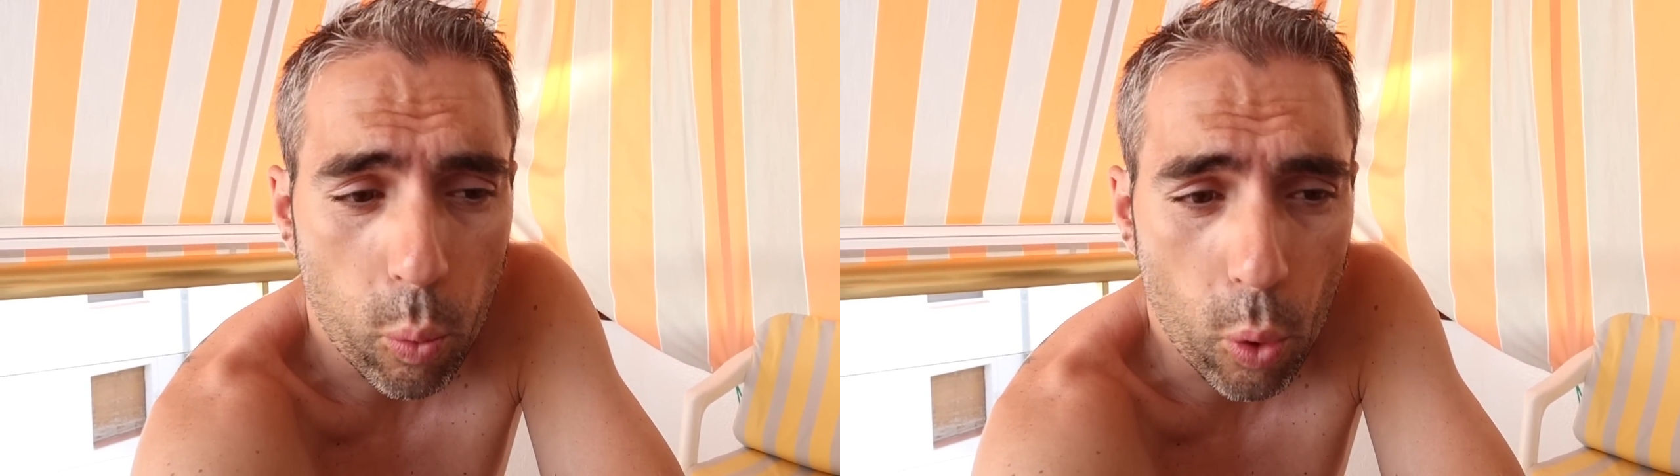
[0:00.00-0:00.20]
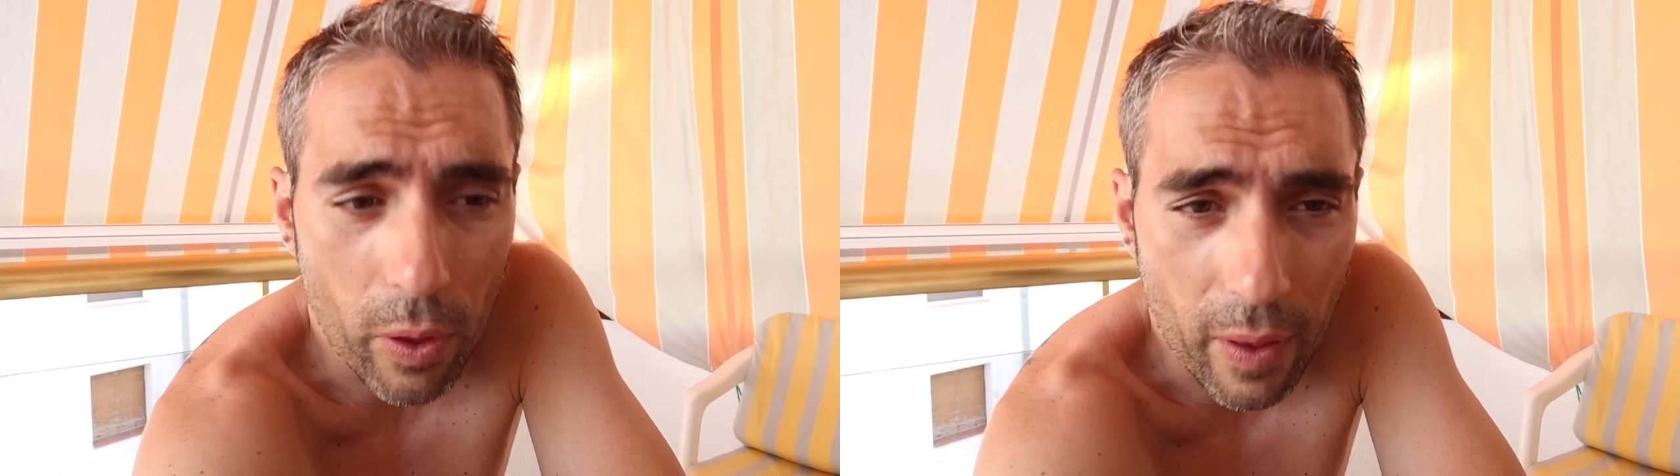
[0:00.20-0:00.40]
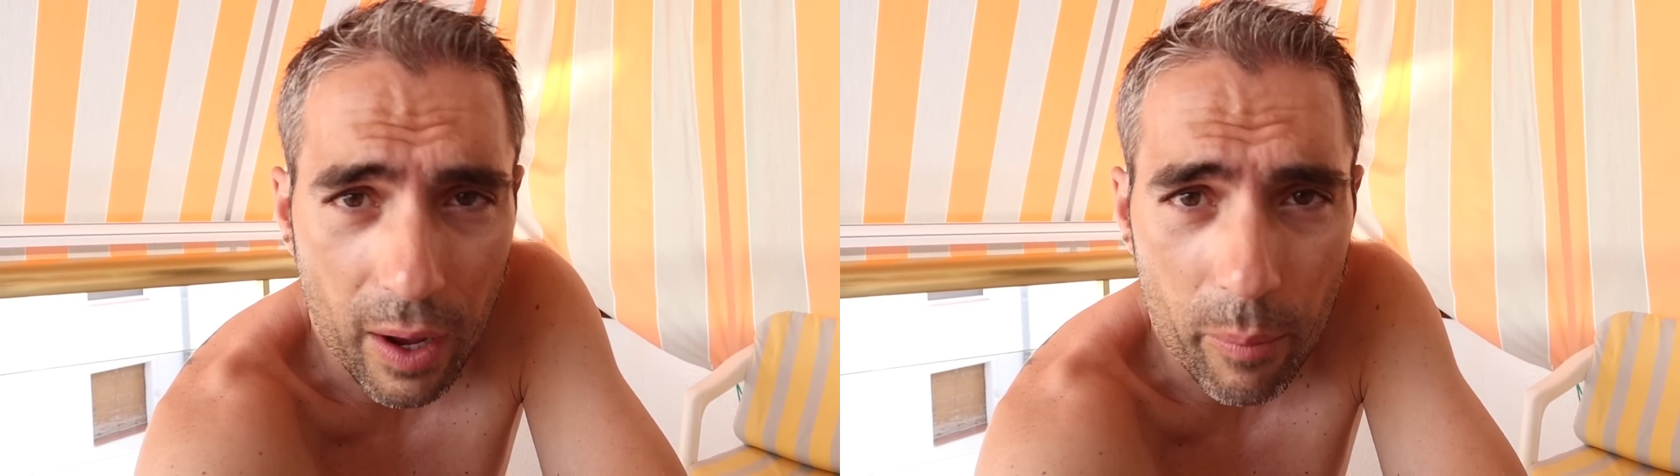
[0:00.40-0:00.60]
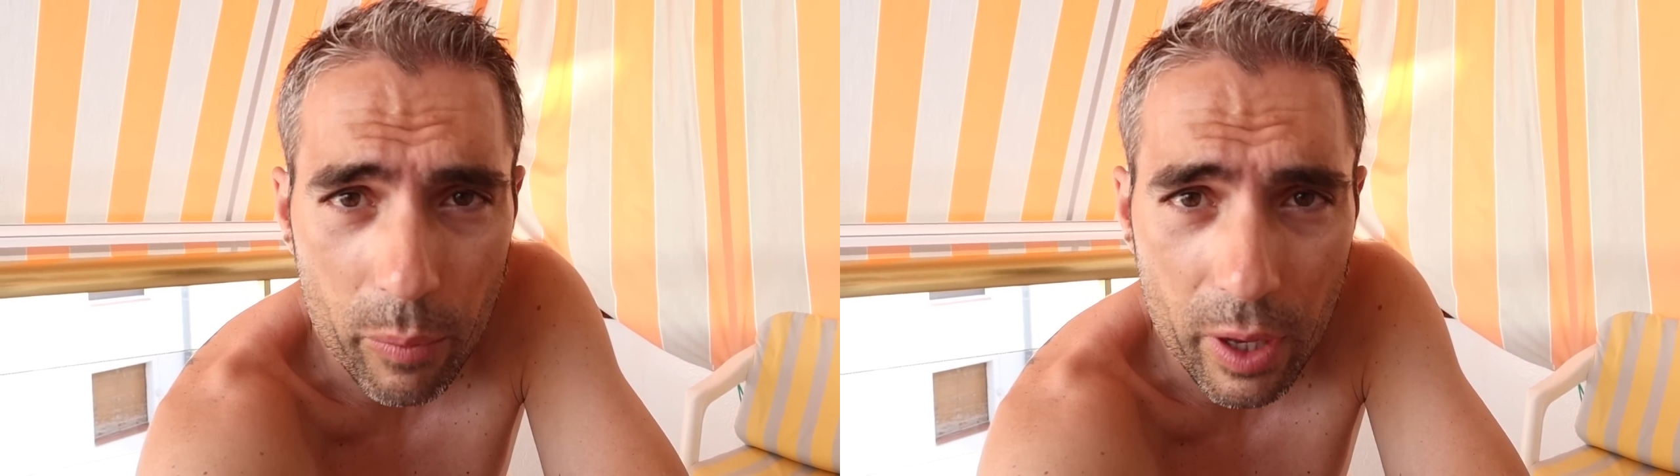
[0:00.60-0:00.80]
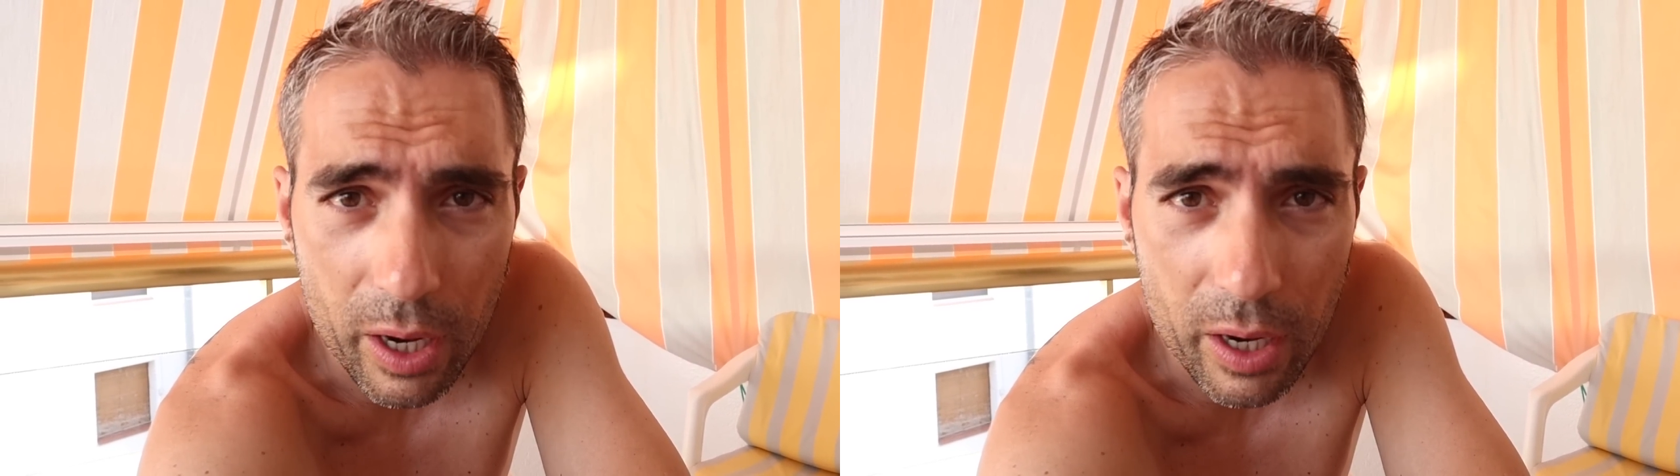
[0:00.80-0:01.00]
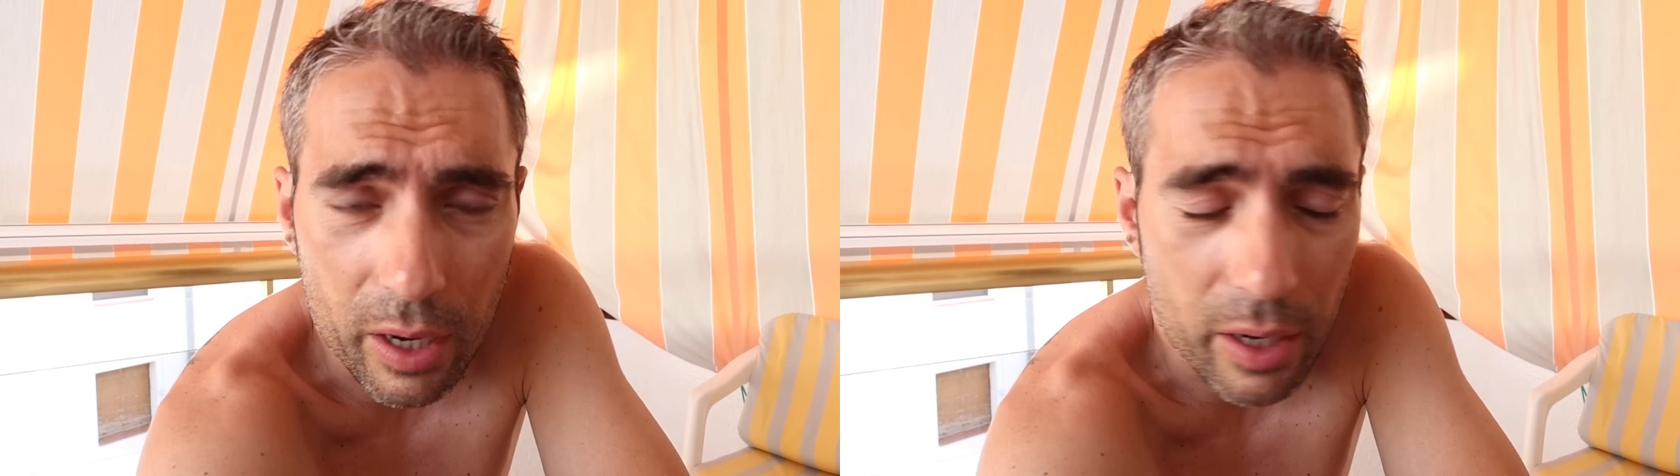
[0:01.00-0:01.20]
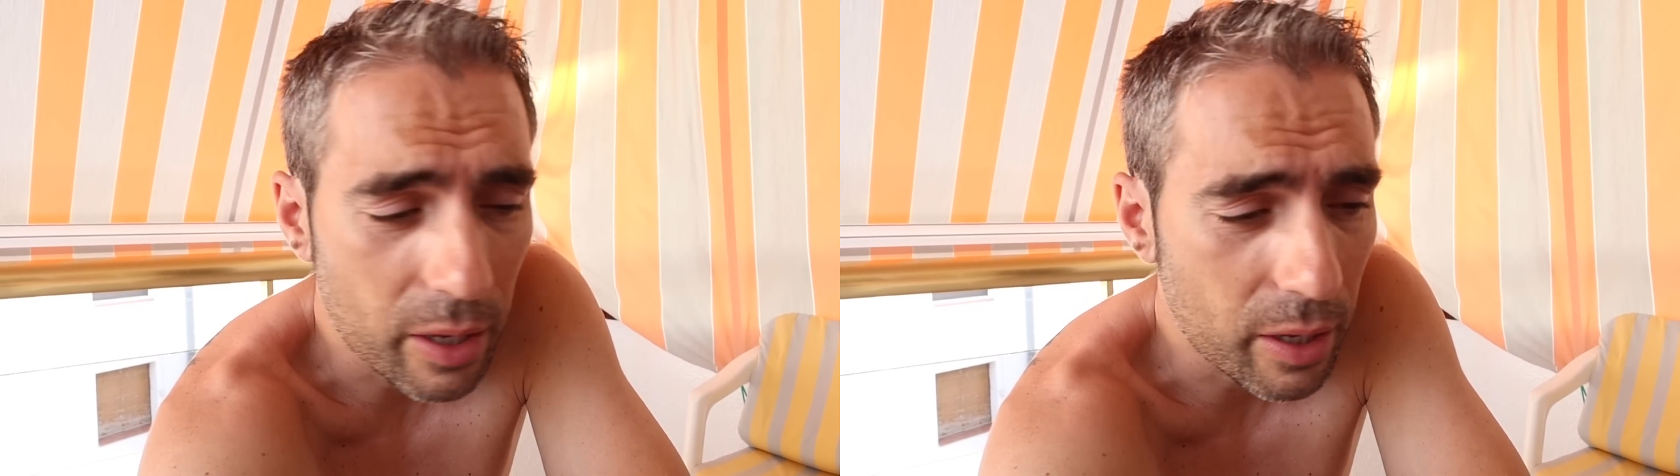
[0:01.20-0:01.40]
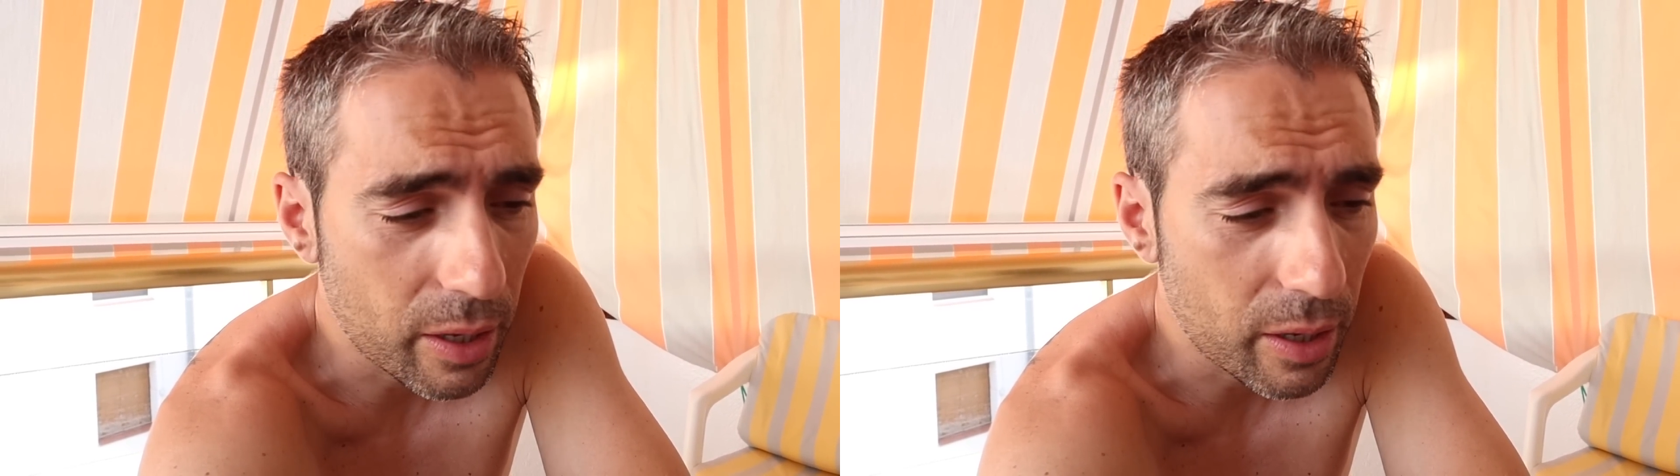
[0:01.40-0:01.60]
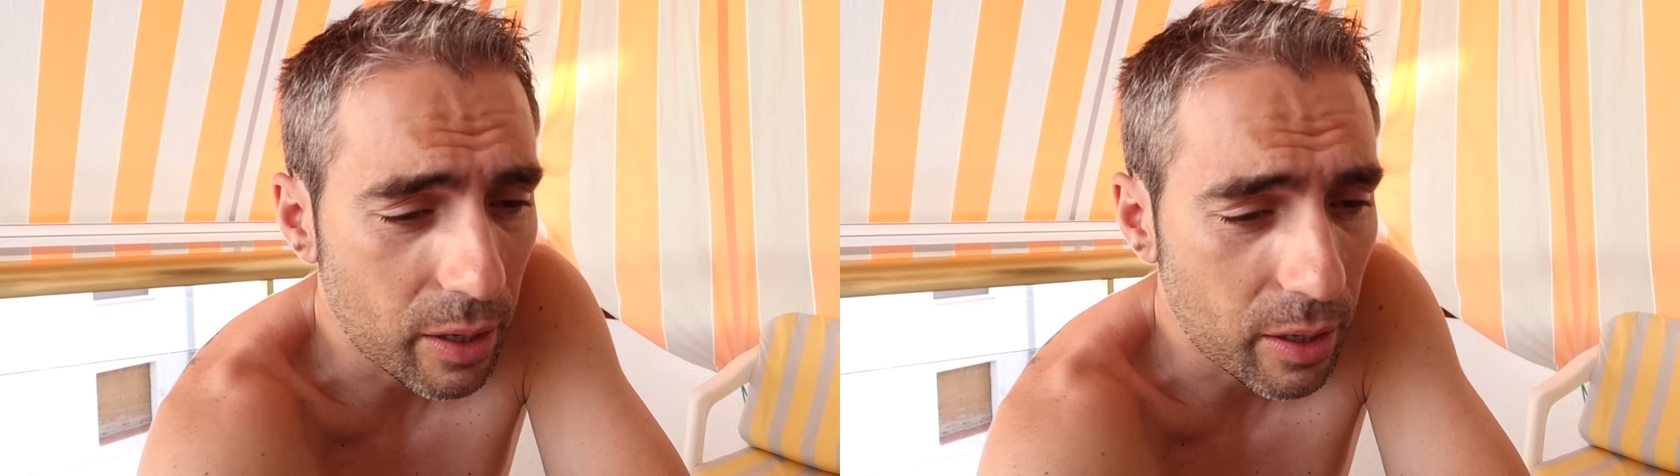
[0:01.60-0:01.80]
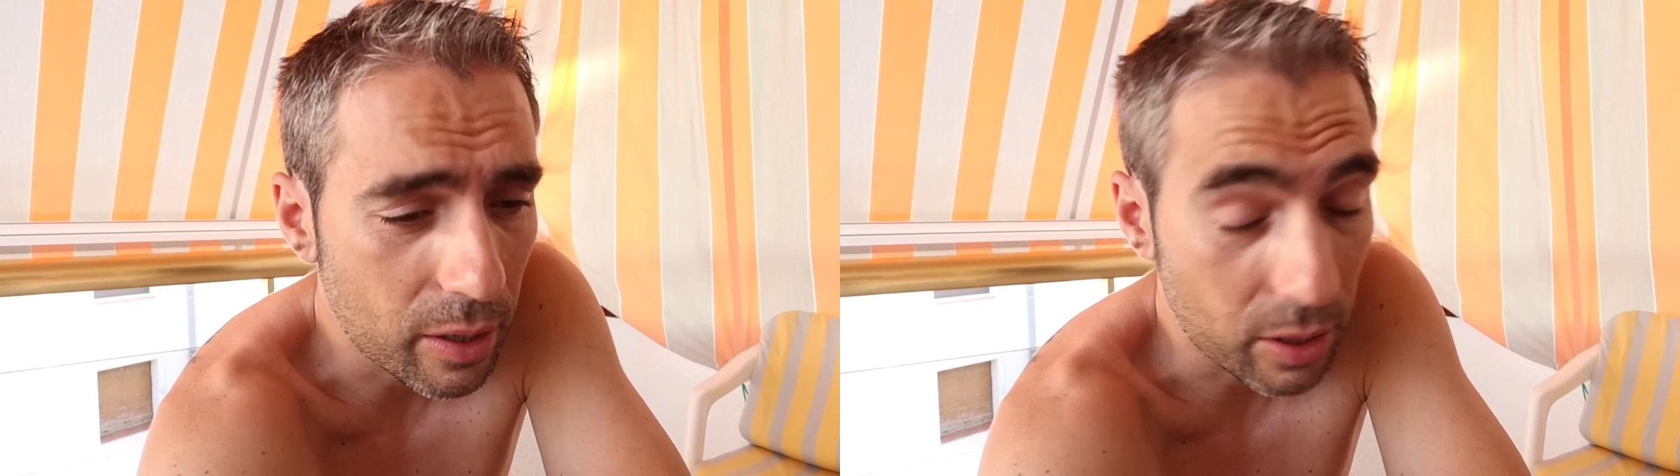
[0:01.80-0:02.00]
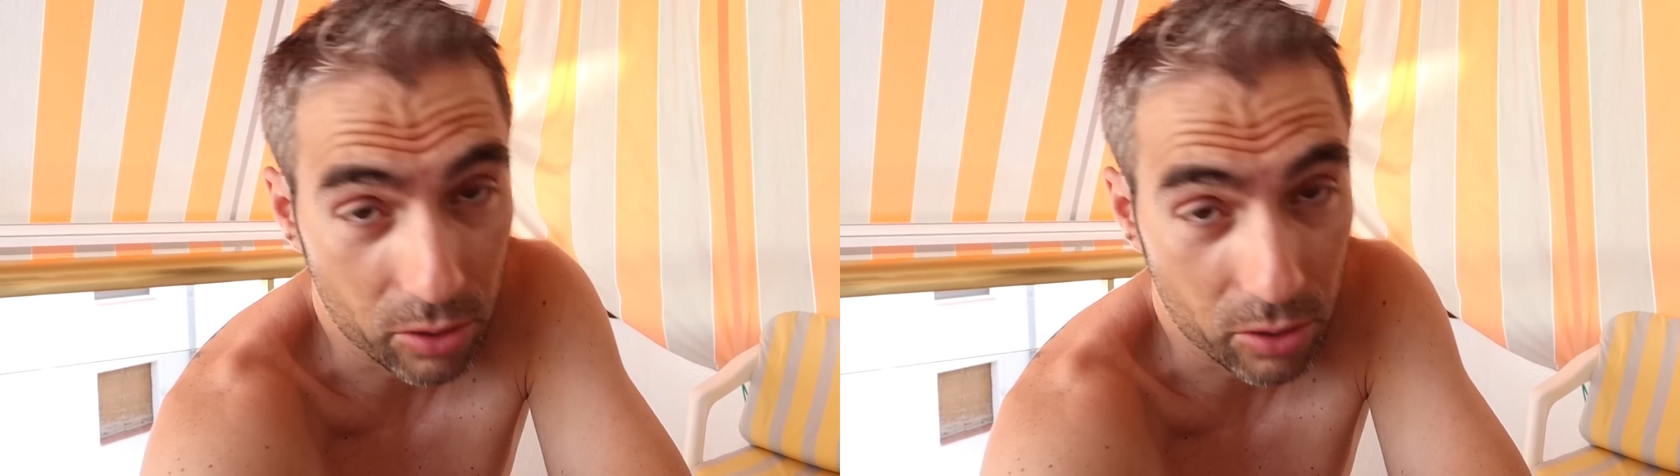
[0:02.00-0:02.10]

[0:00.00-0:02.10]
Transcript: pueda cambiar, eh, y